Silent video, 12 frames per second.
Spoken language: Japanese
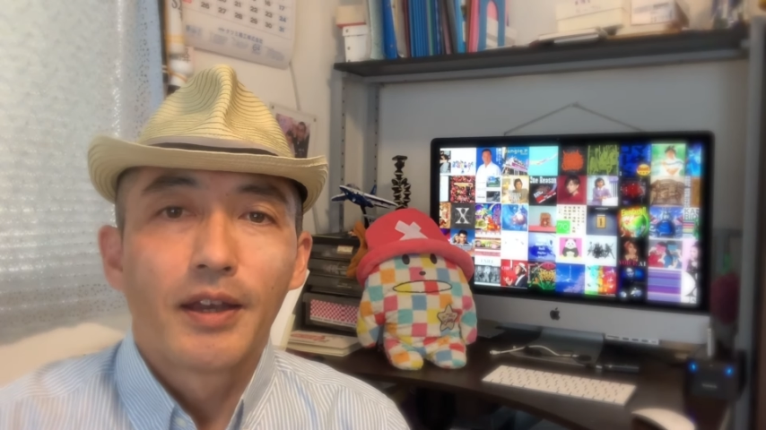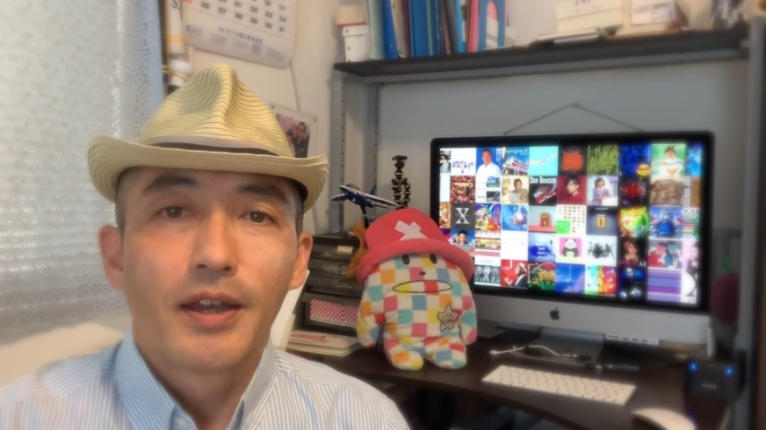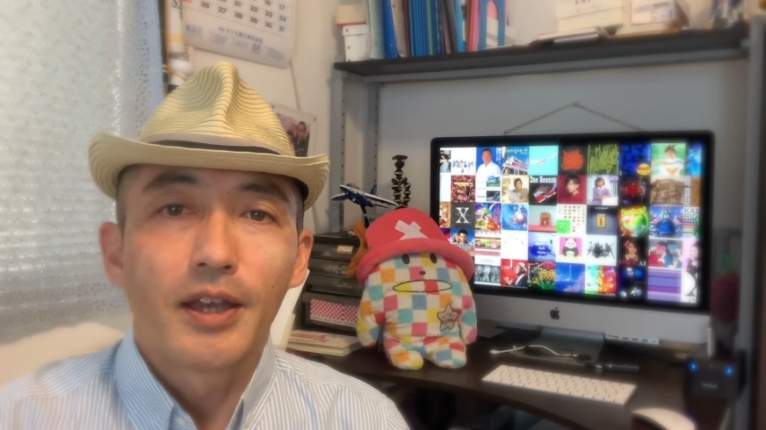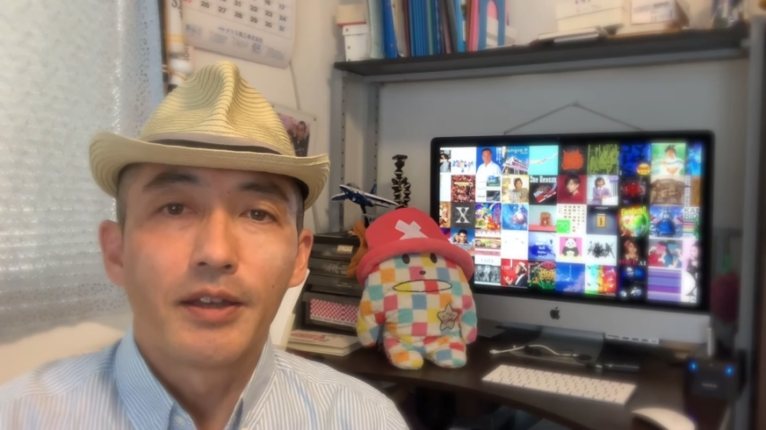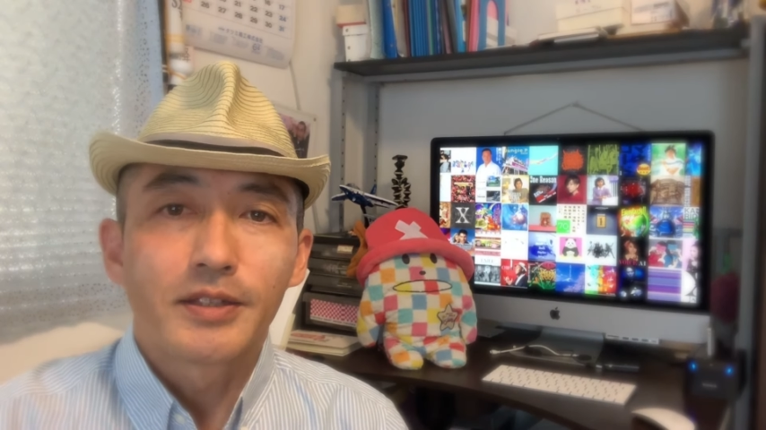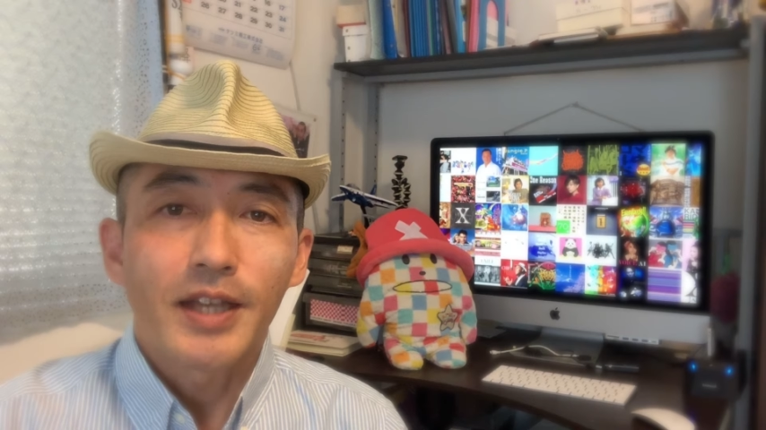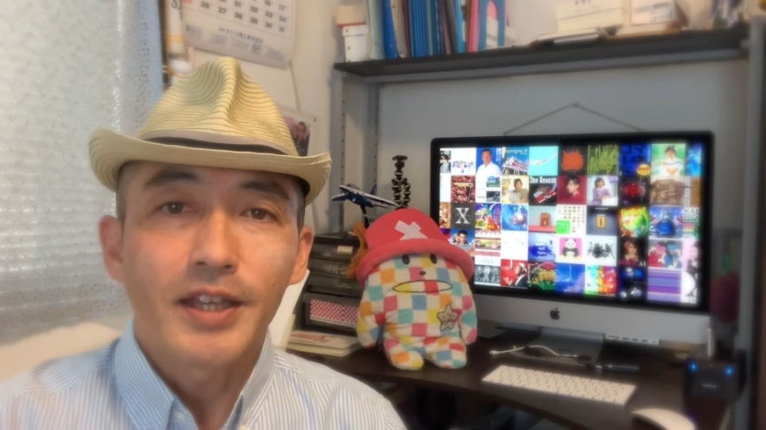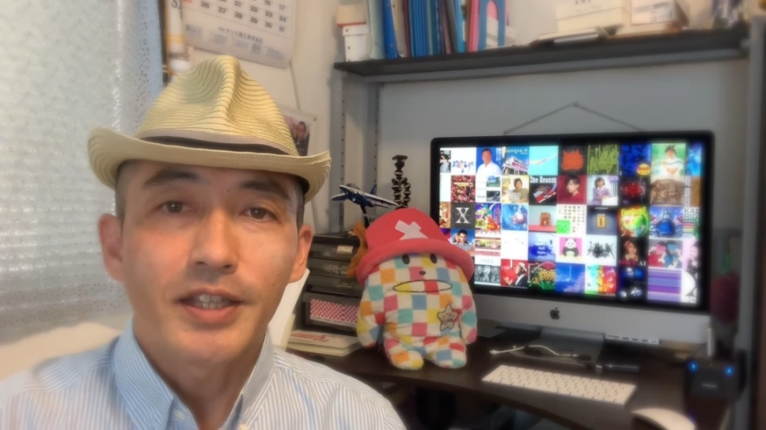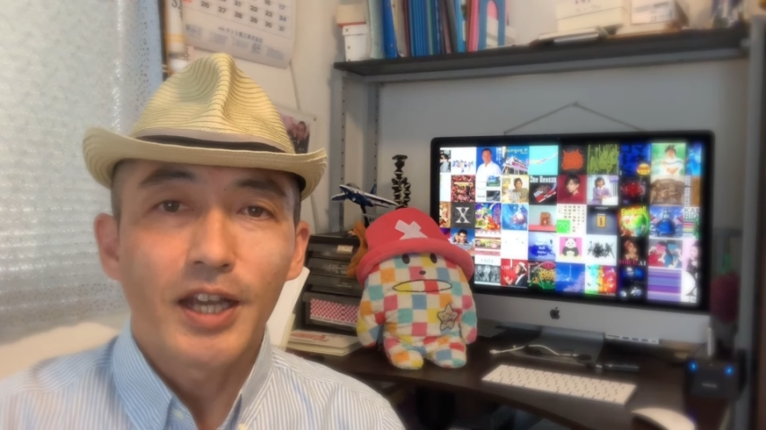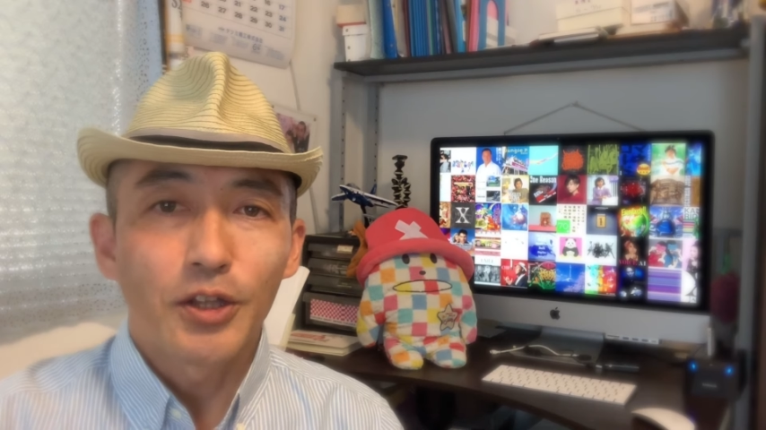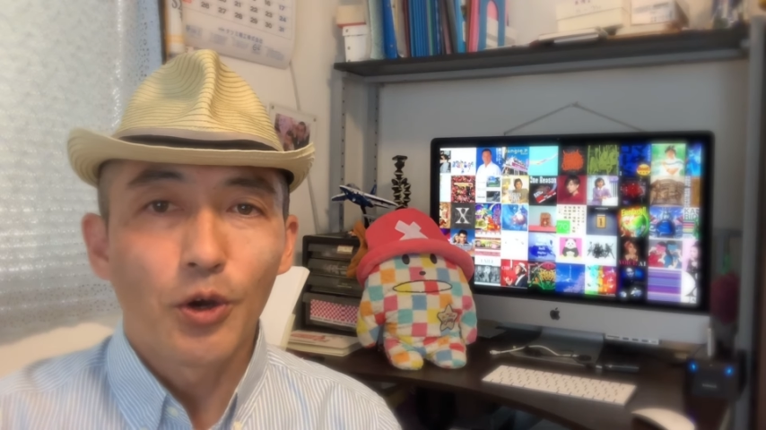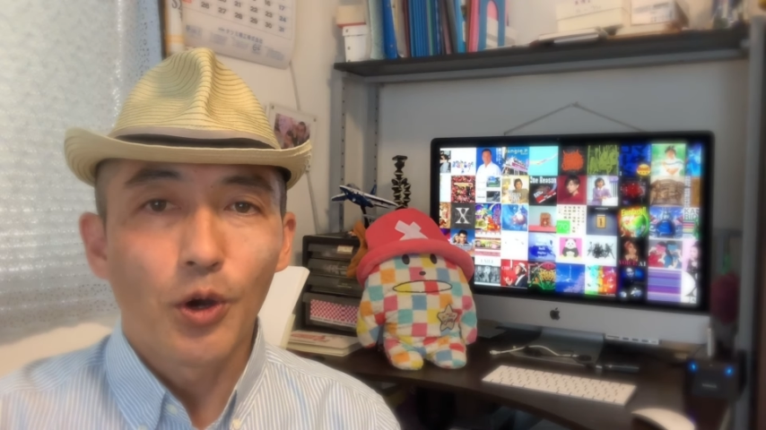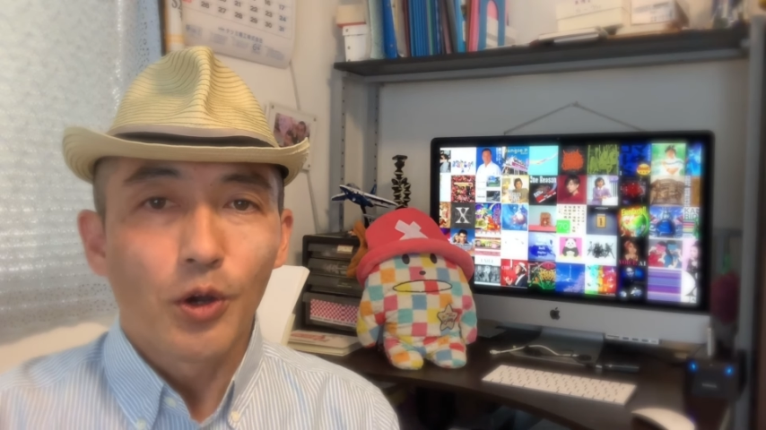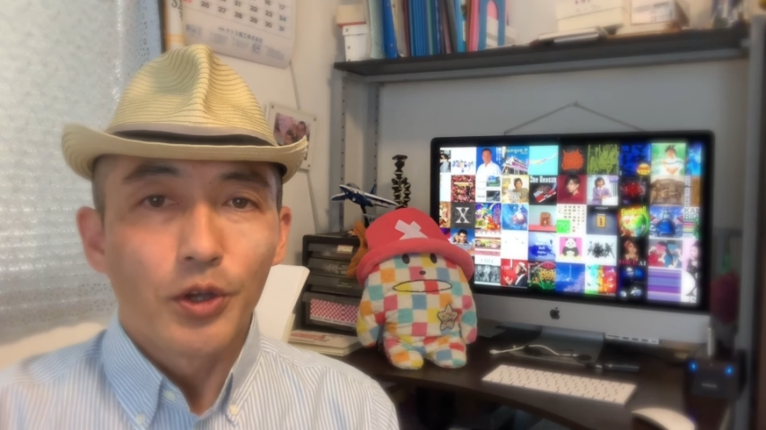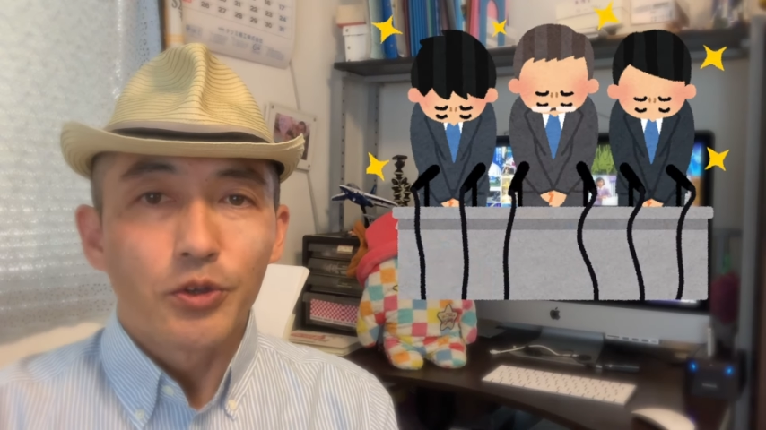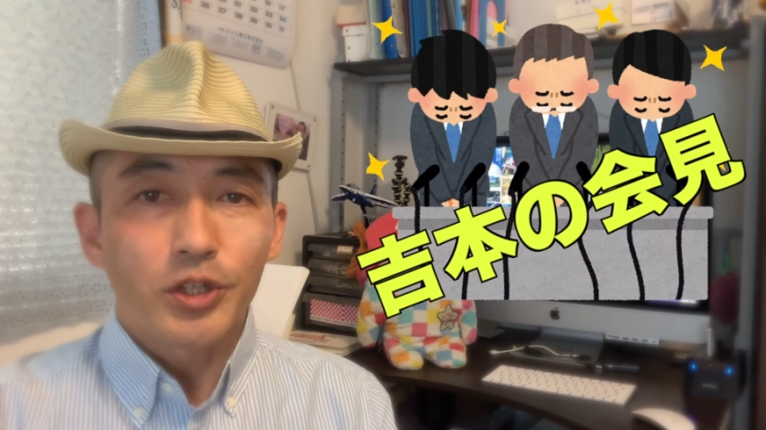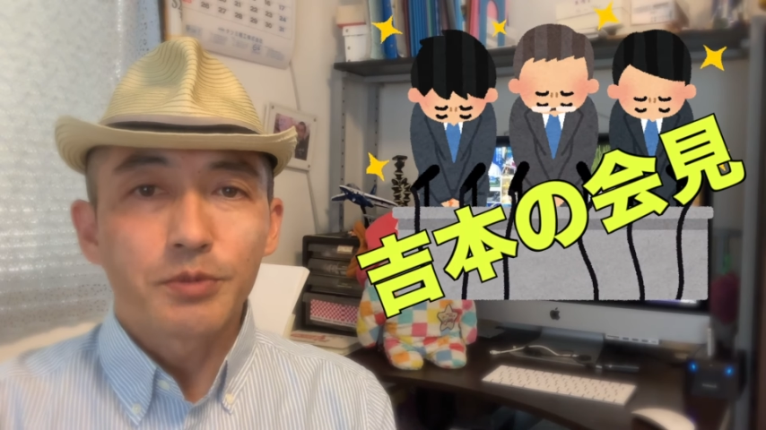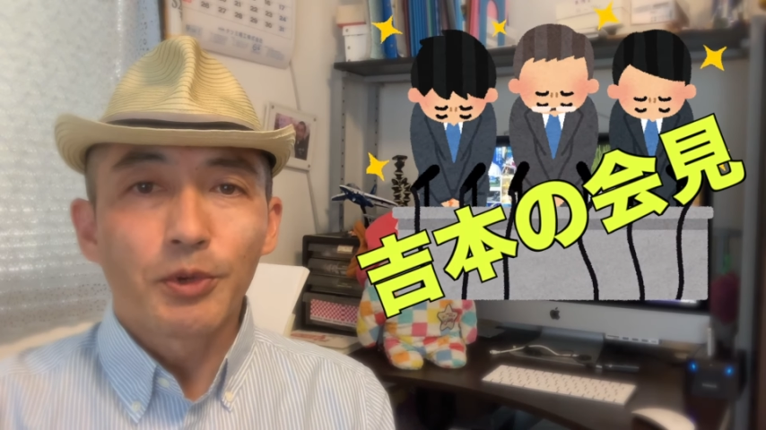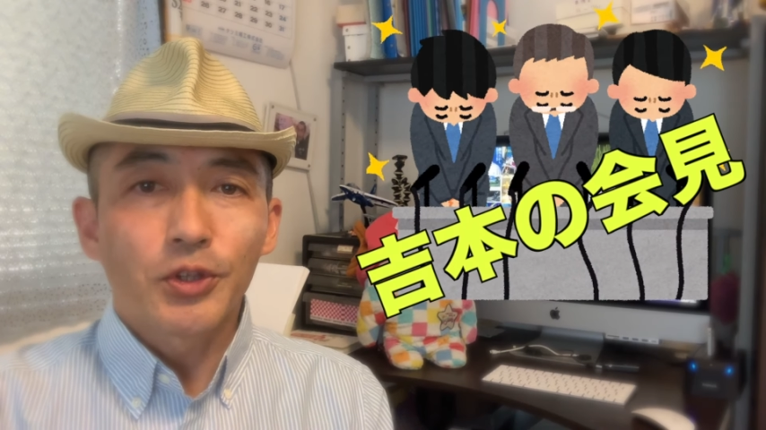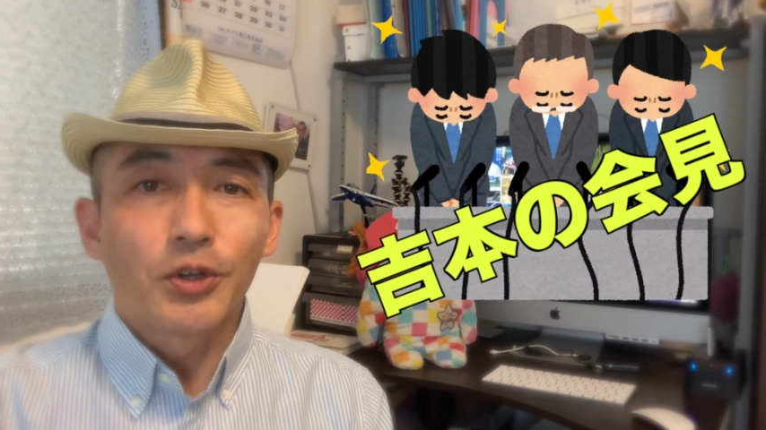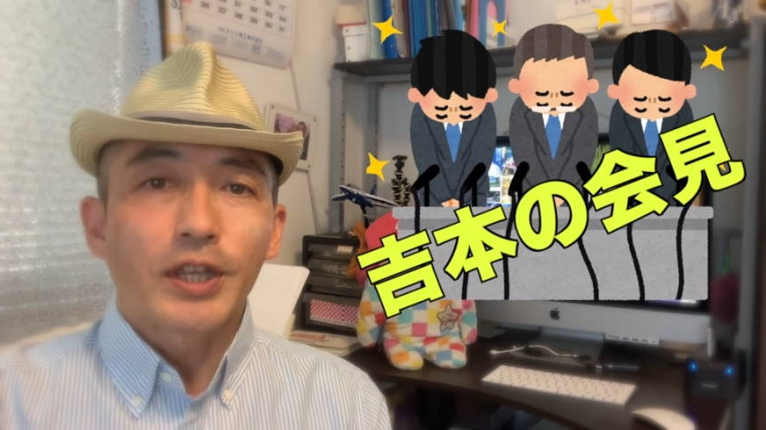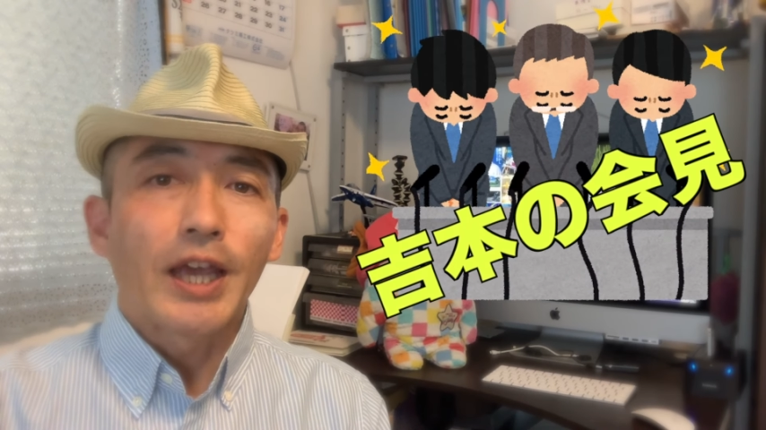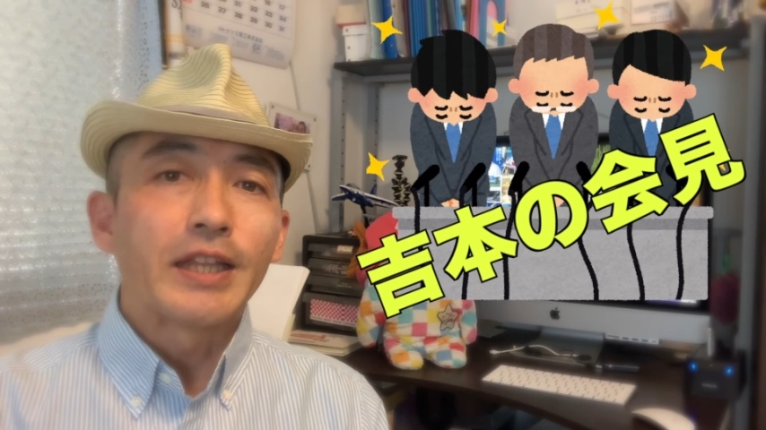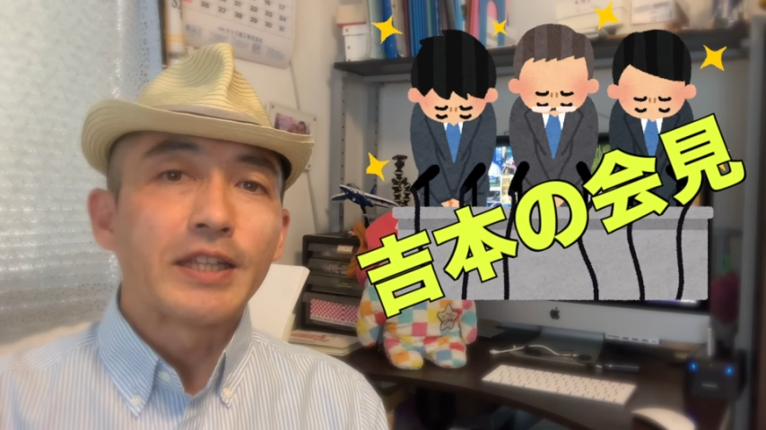えー、最近あの、吉本
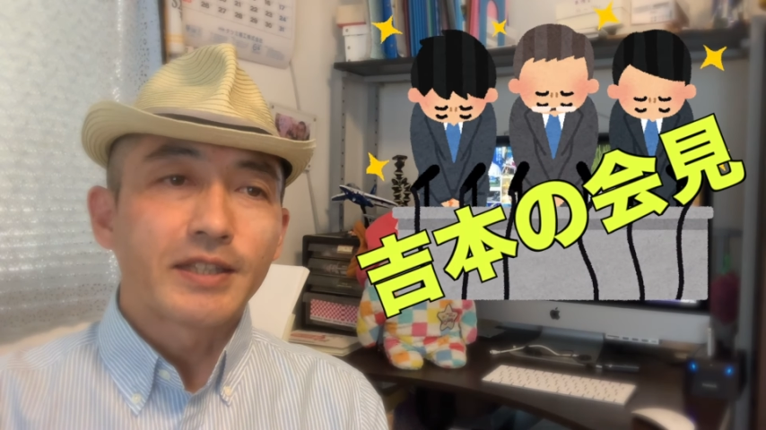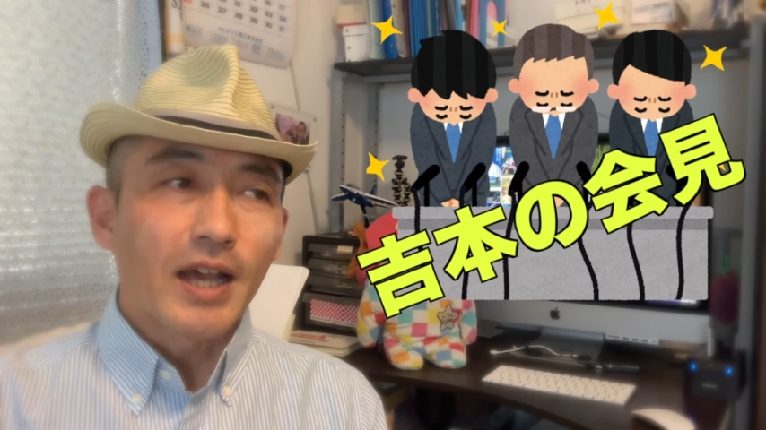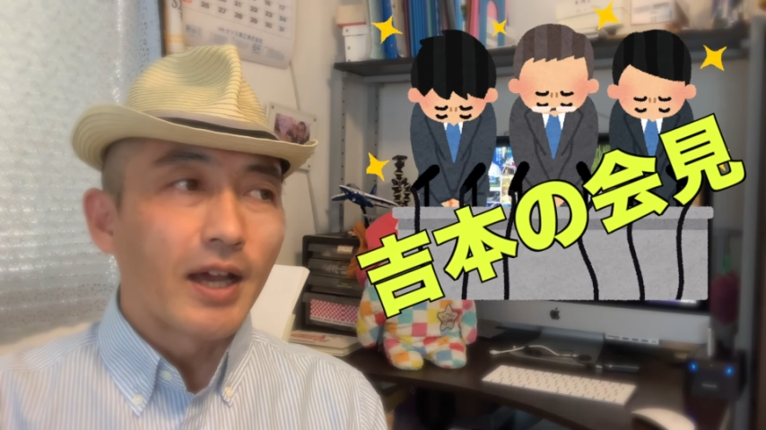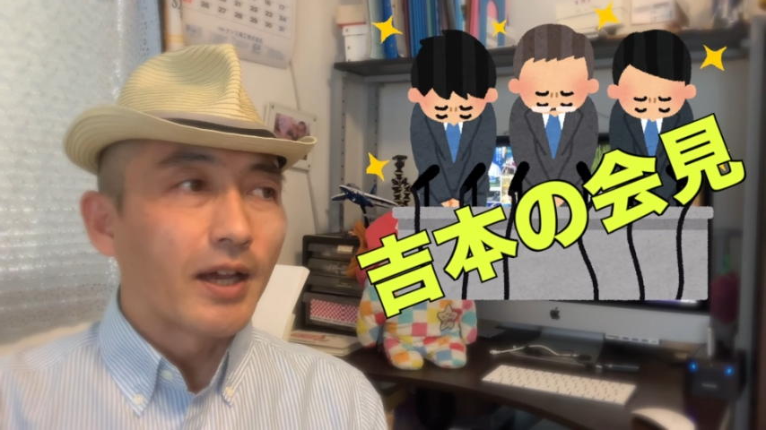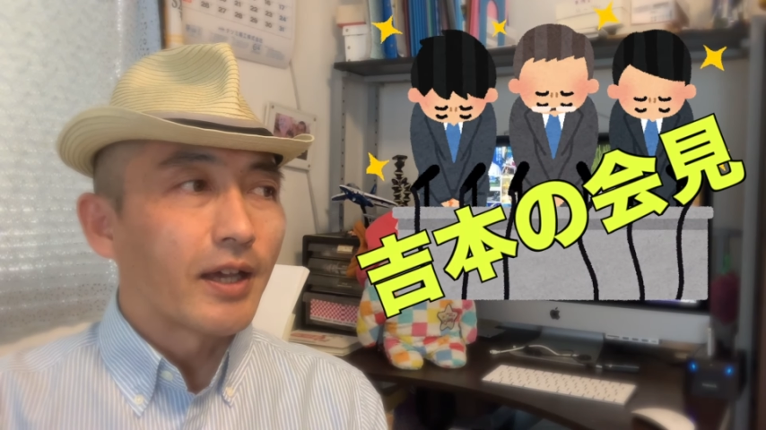の芸人さん、